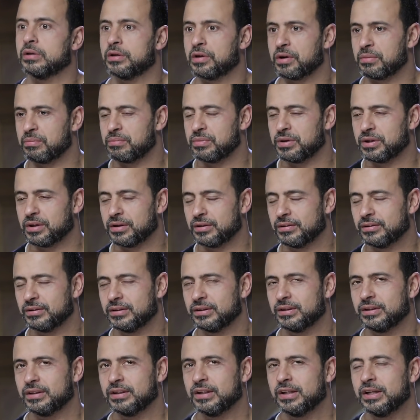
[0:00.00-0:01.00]
لربنا
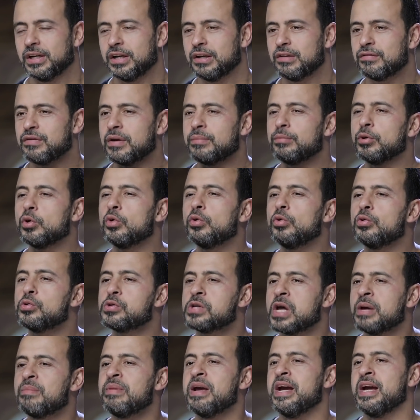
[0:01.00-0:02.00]
فبيقول له
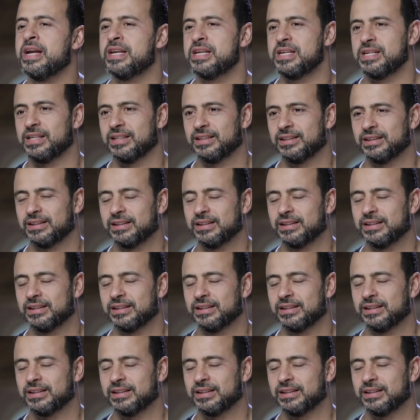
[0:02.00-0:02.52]
سامحني